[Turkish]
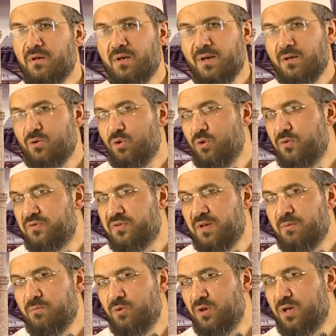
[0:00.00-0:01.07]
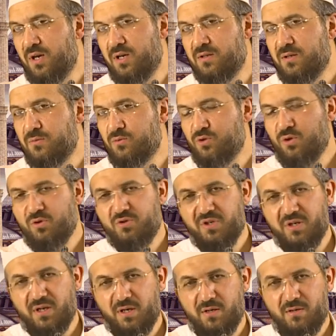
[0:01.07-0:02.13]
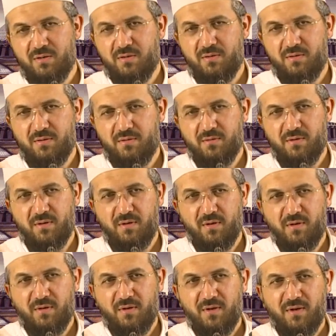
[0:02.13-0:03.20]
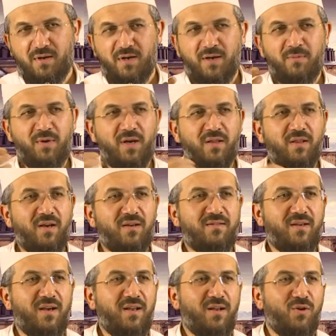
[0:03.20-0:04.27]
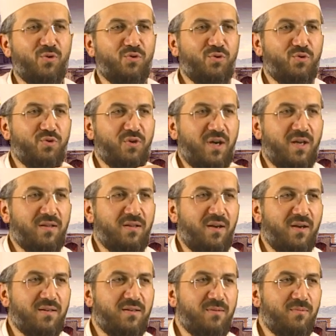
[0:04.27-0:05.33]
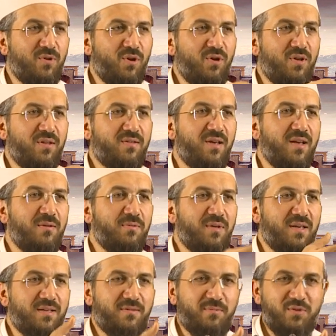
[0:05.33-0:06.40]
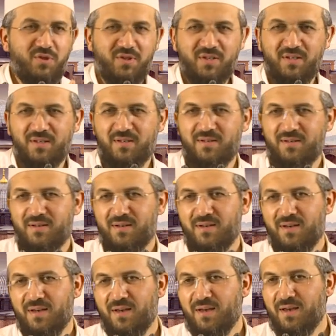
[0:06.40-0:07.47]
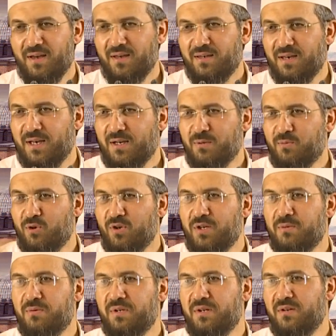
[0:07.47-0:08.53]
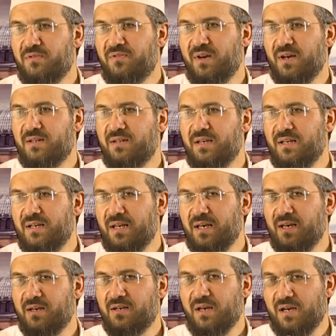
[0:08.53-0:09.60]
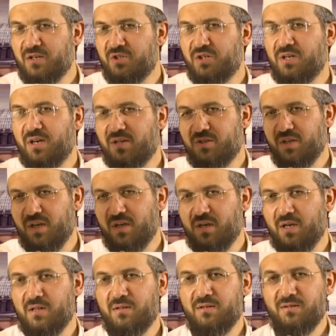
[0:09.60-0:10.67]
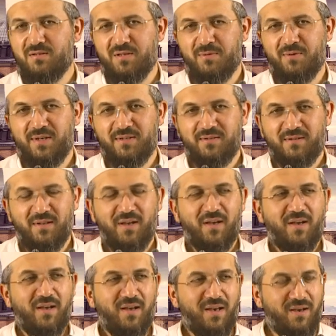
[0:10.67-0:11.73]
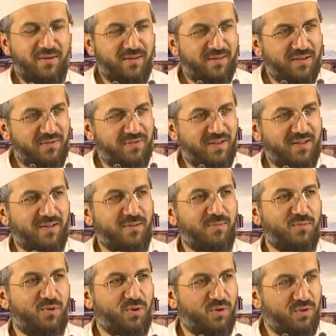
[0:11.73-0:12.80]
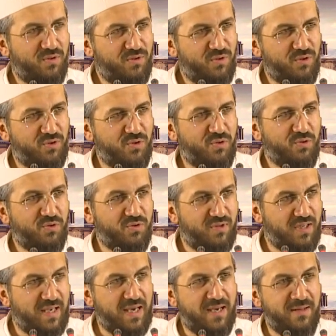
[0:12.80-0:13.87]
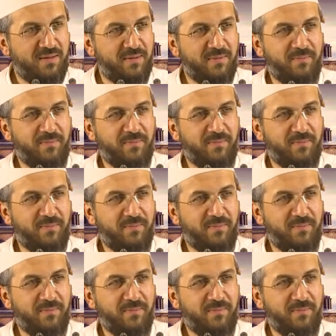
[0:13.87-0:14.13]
Yani ofsan böyle adam zor çıkar. Ama Allah Teala onu Kur'an-ı Hakim'le öyle terbiye etmiş ki yani böyle bir ifadeyle karşı karşıya kaldığı zaman evet efendim doğru diyorsunuz diyen,